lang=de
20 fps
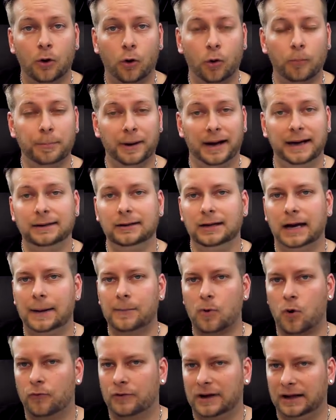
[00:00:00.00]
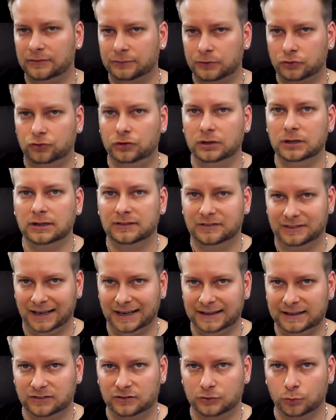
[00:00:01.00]
Und beide haben auch ganz verschiedene
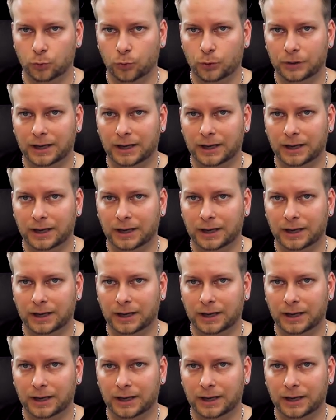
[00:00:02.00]
Zeitzonen.